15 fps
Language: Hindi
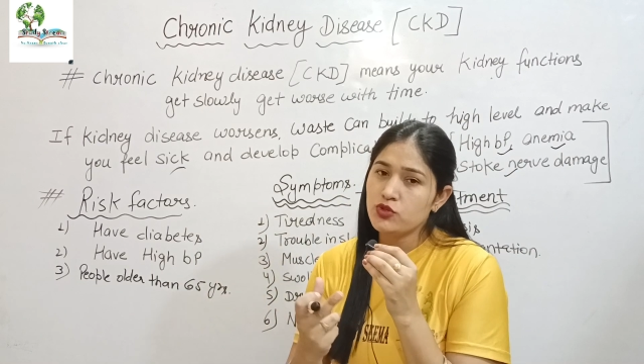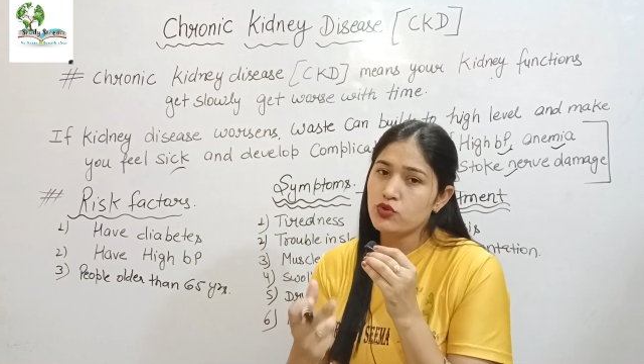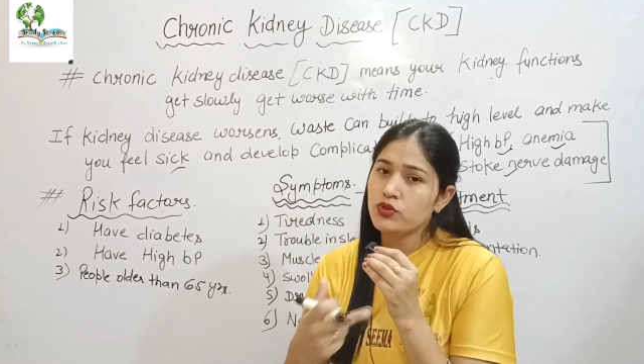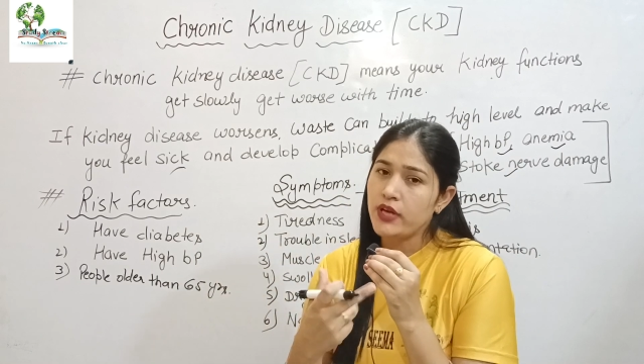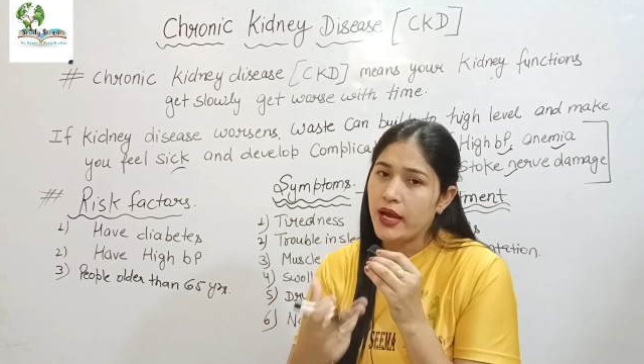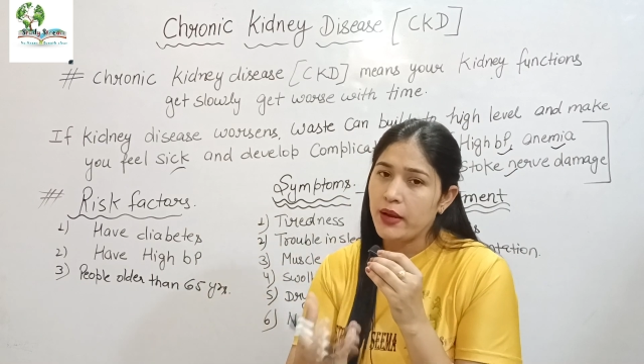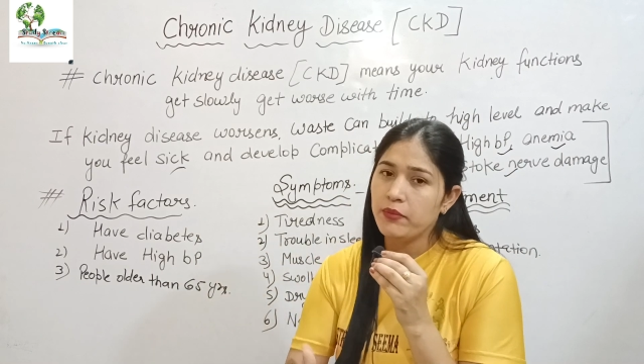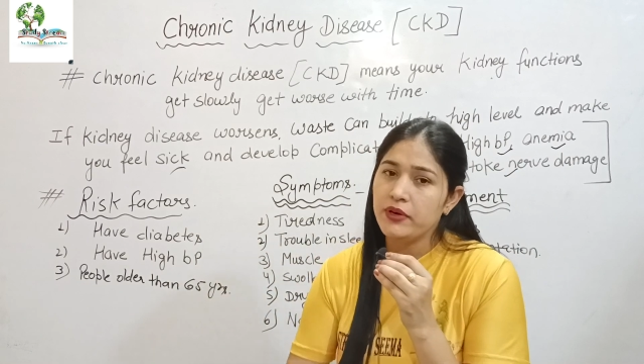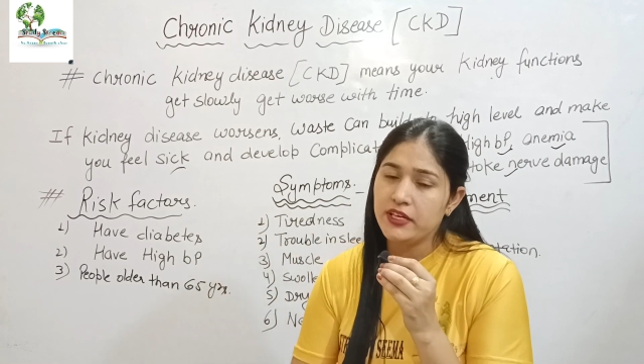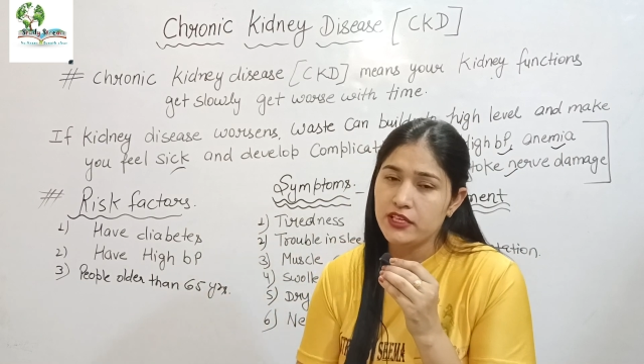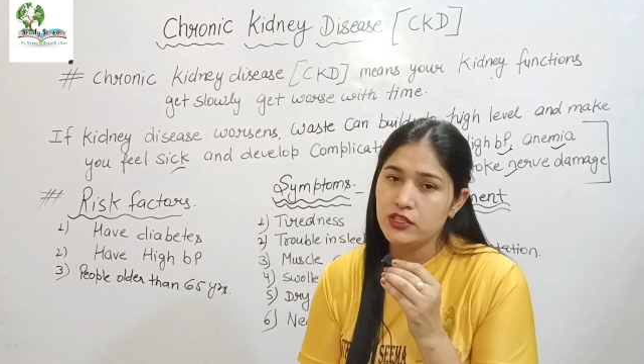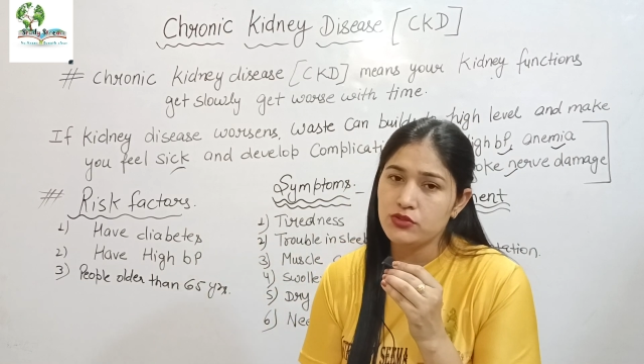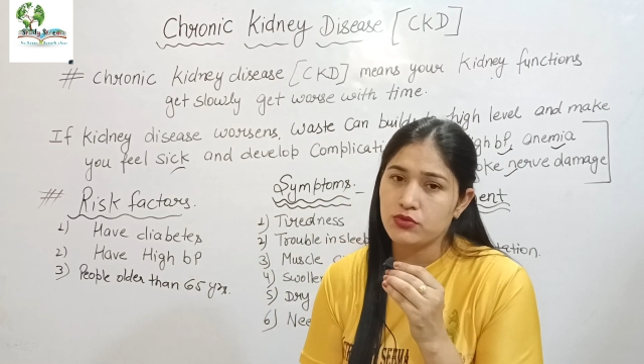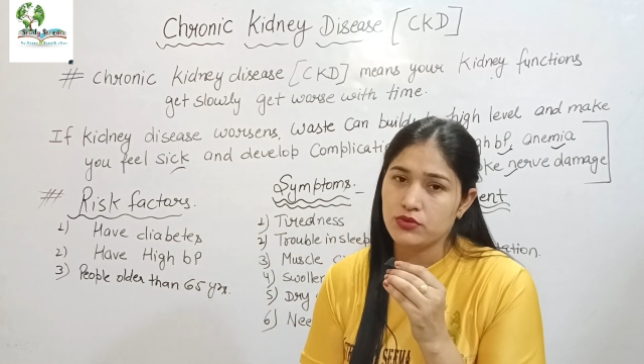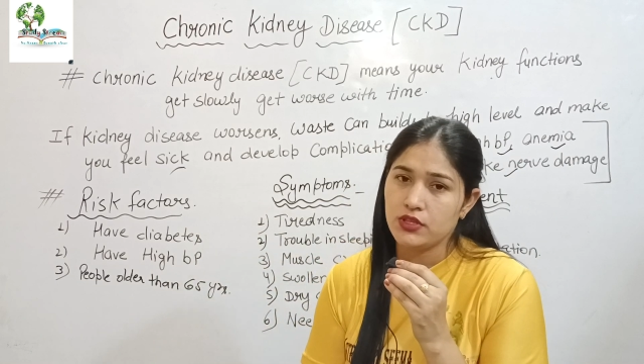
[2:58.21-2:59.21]
जो
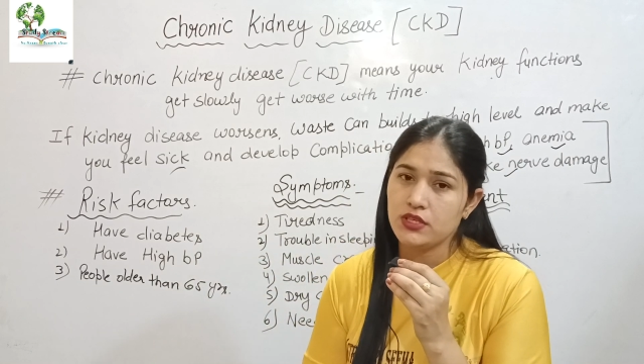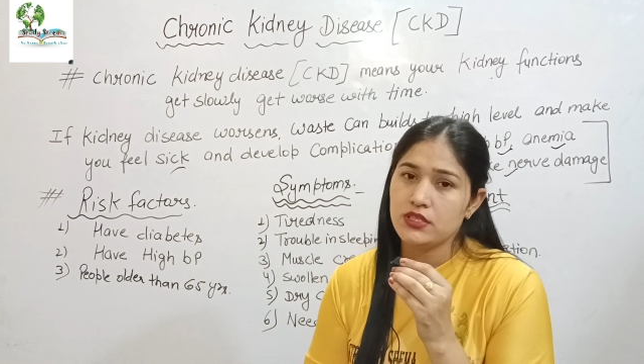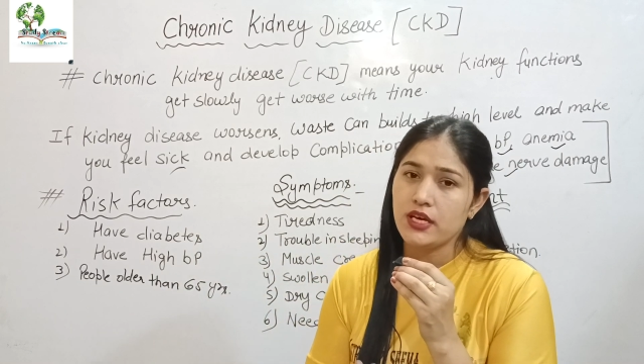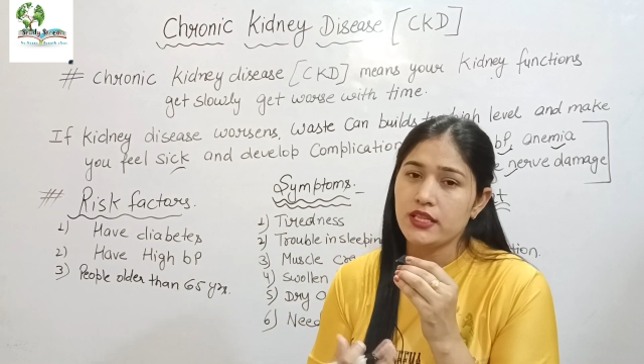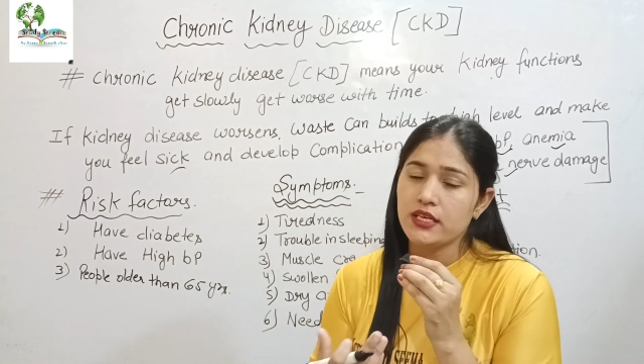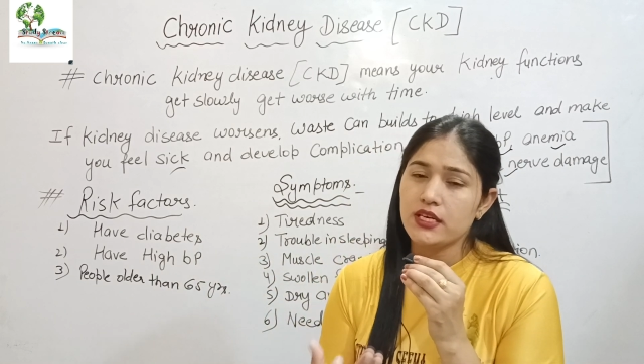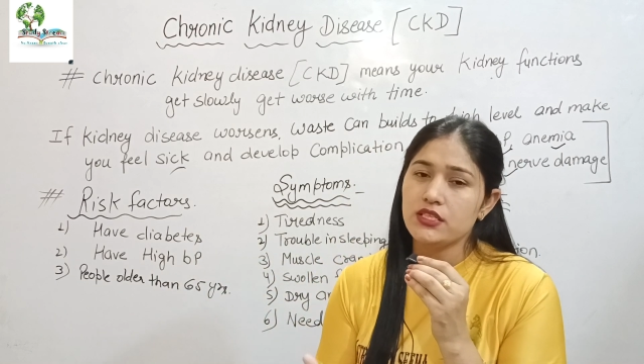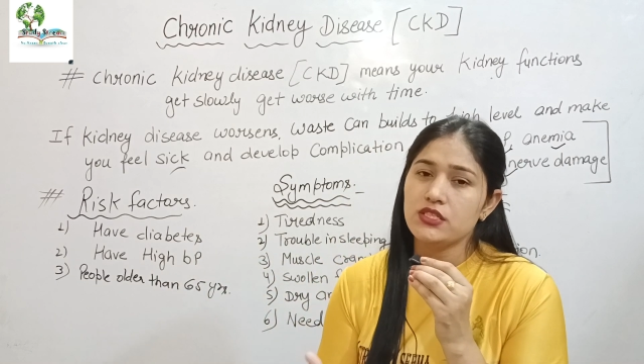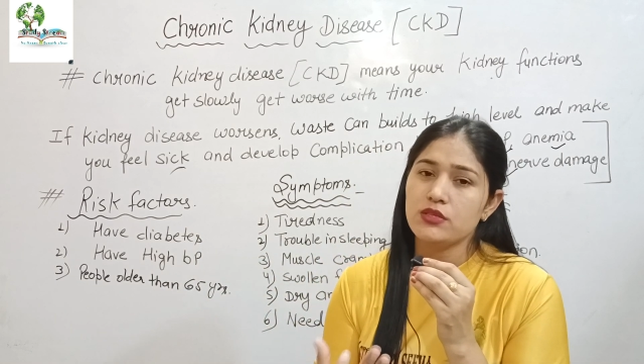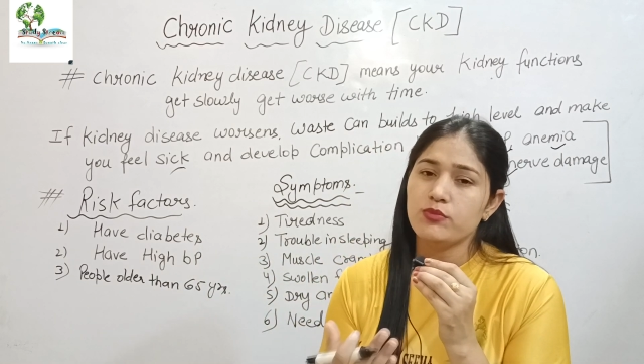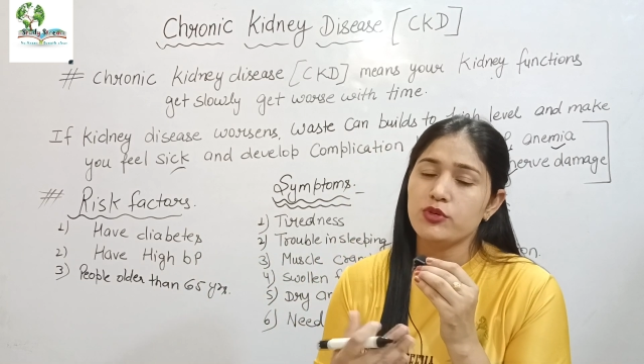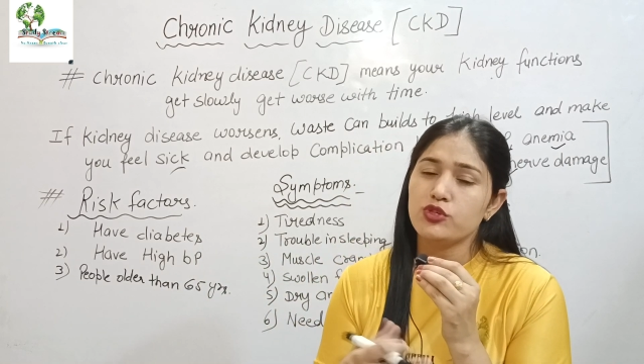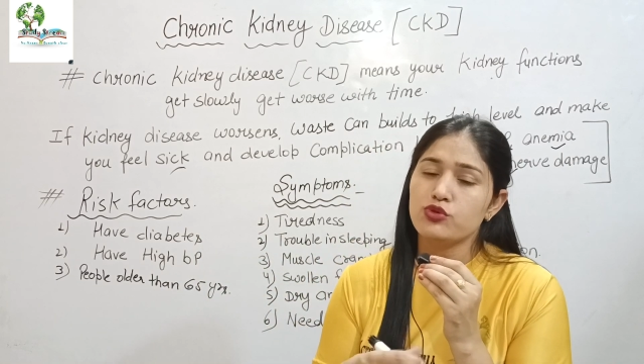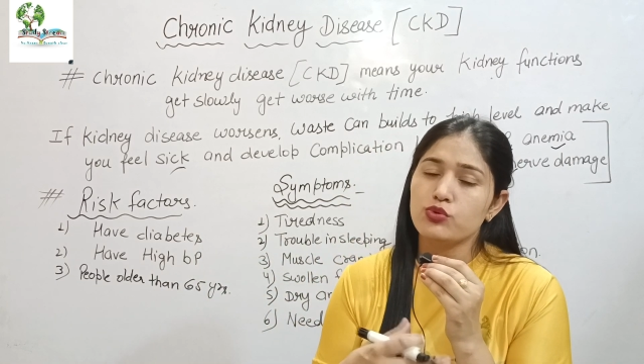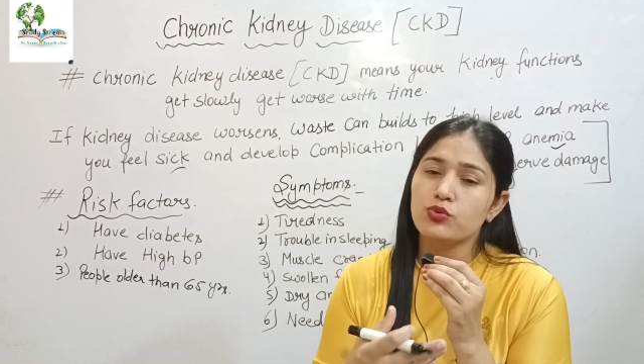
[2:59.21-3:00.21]
डायबिटीज़ होते हैं यानी कि
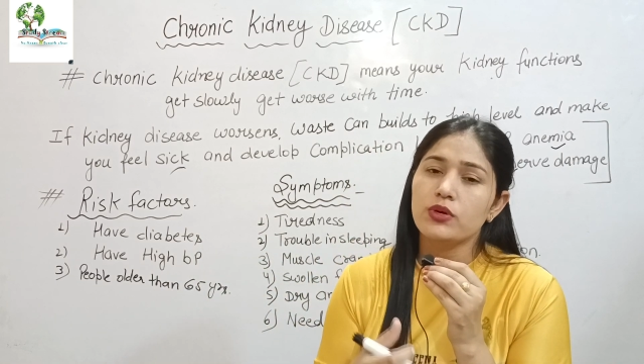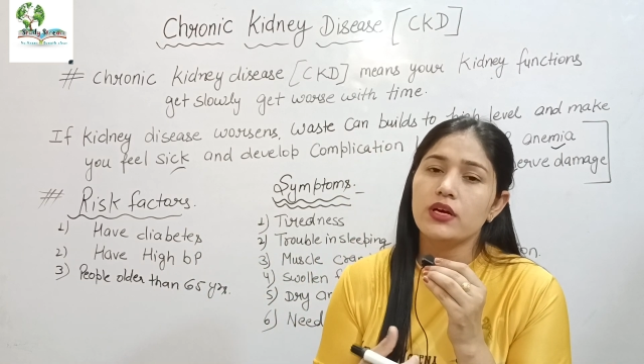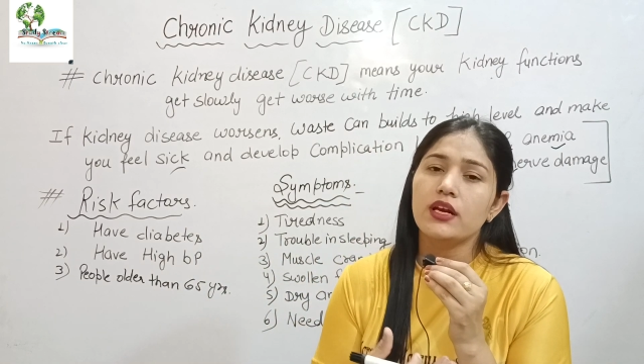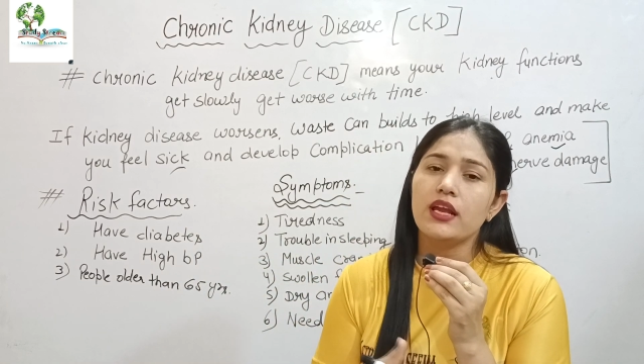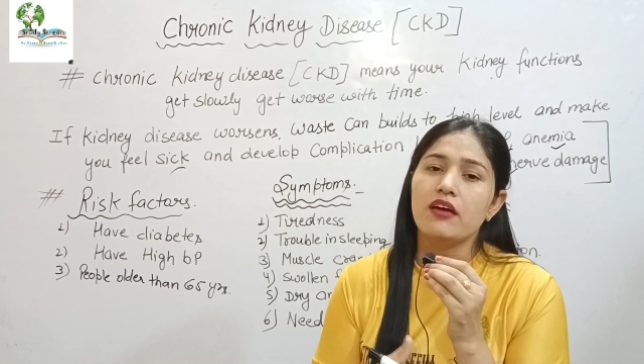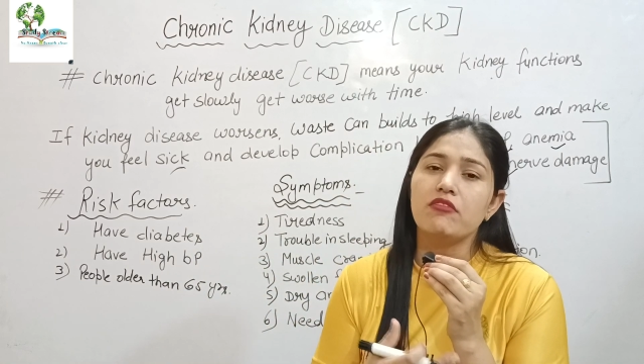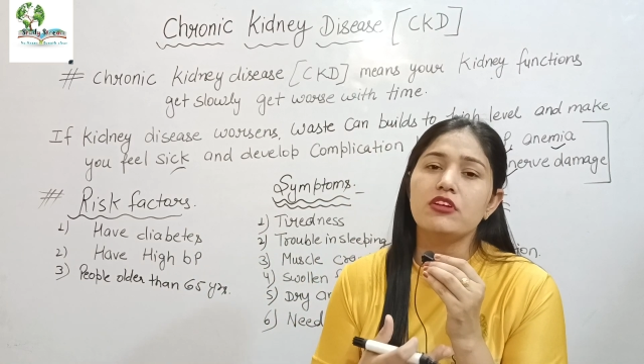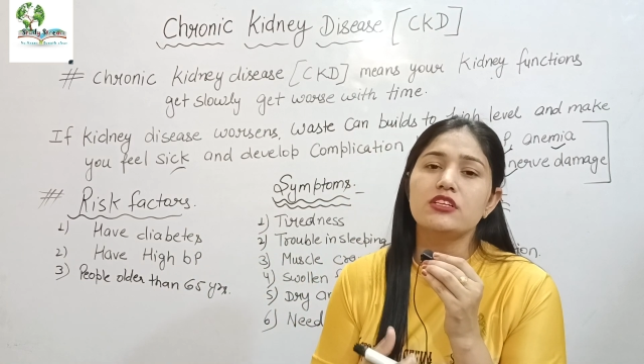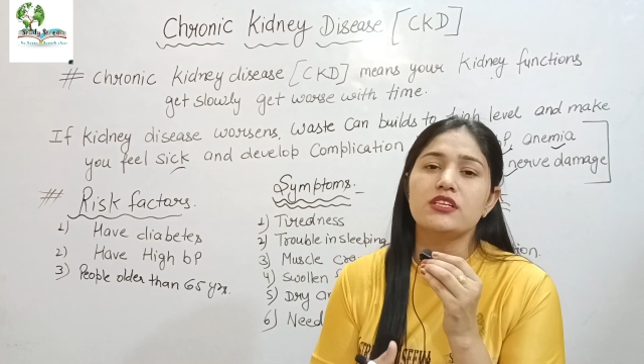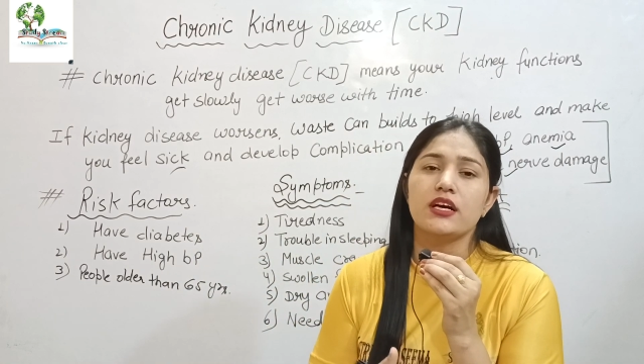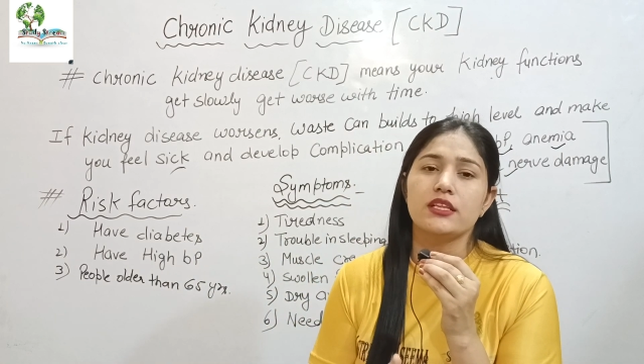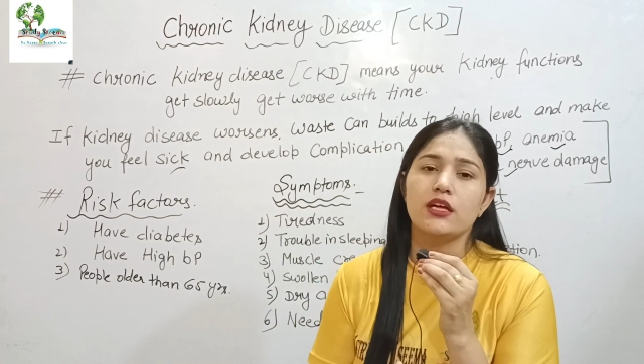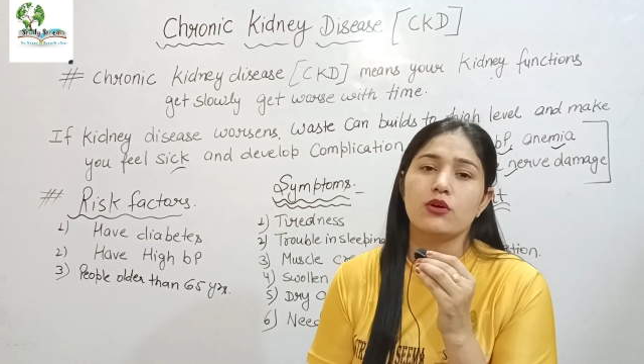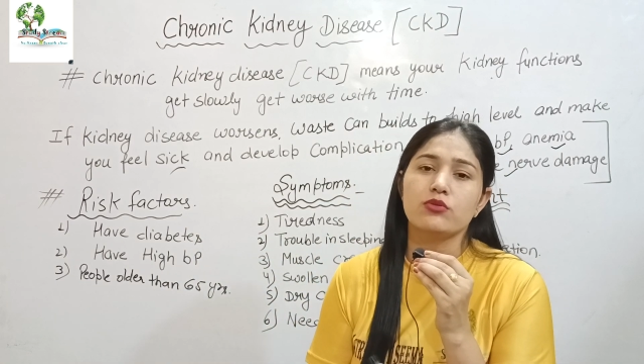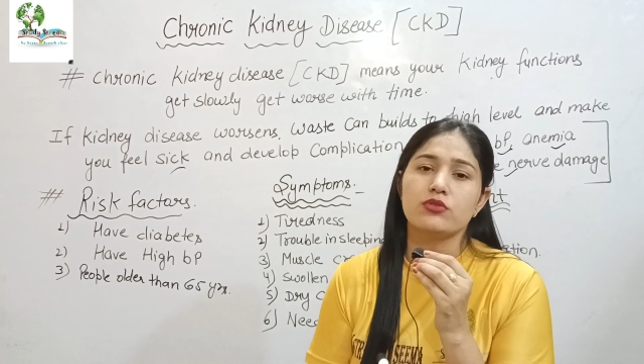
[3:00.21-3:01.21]
जिनमें शुगर लेवल ज़्यादा